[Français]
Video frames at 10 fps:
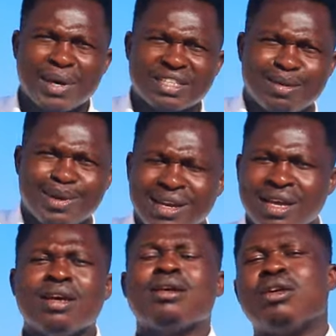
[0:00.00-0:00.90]
par semaine,
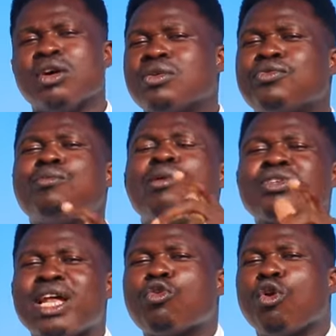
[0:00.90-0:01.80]
vous-même
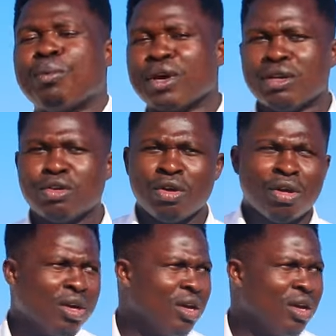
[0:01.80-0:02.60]
vous allez comprendre que